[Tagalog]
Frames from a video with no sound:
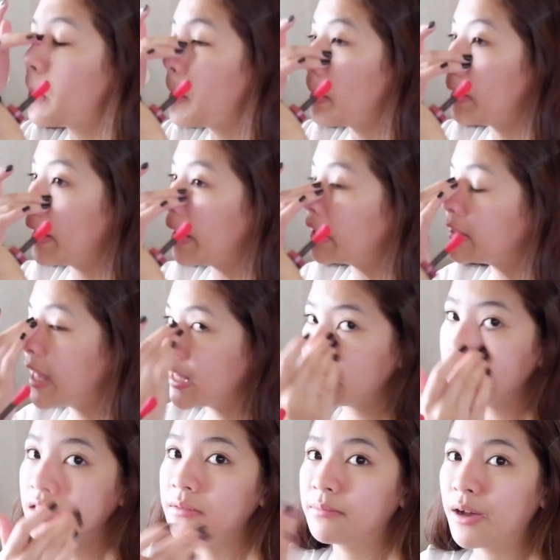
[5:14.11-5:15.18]
Like,
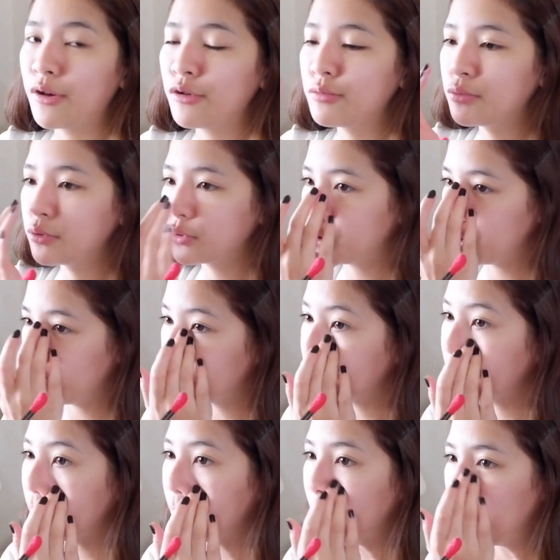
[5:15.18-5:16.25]
dati, di ba, umuso yon
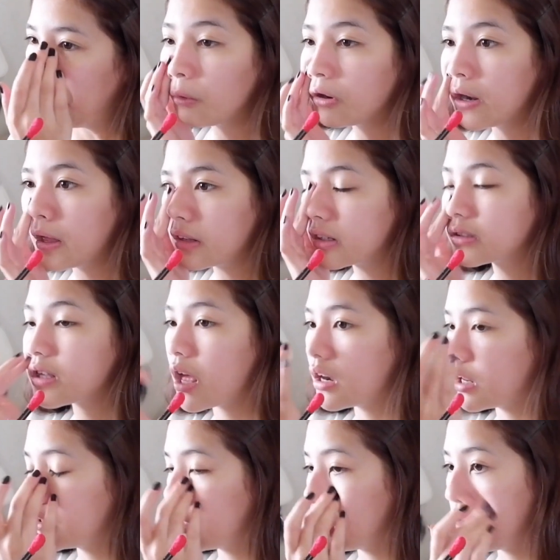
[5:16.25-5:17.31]
pero wala,
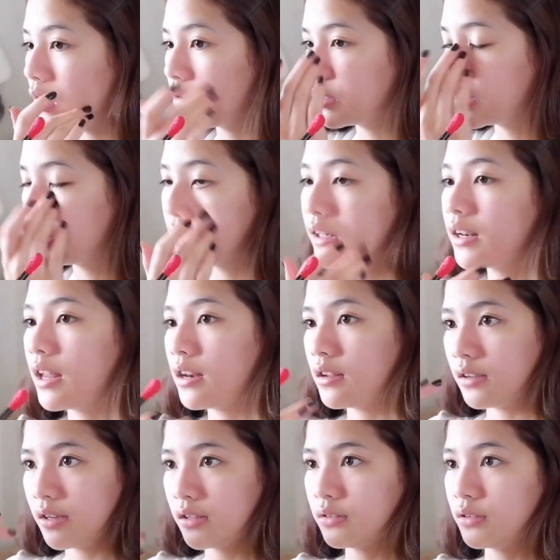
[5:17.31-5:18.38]
nasanay na lang ako na
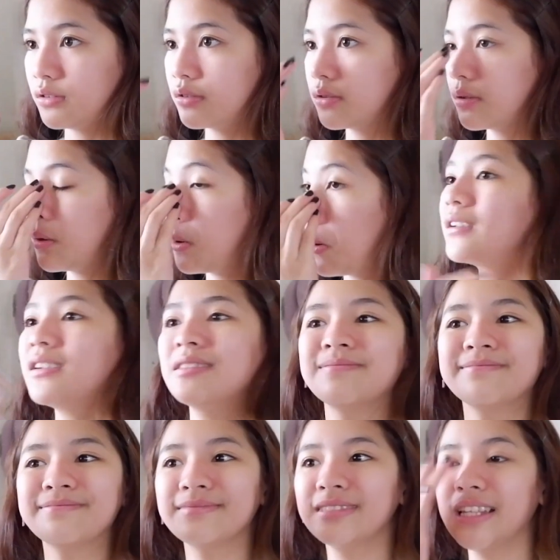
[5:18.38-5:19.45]
naglalagay doon. So,
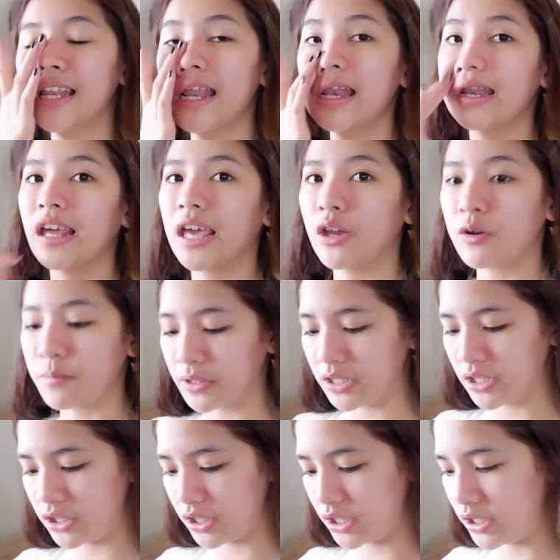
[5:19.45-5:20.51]
yun, nilalagay ko pa
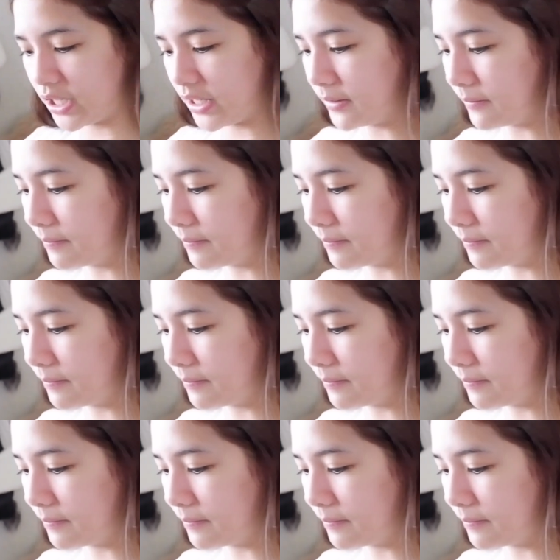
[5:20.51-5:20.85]
din siya dyan.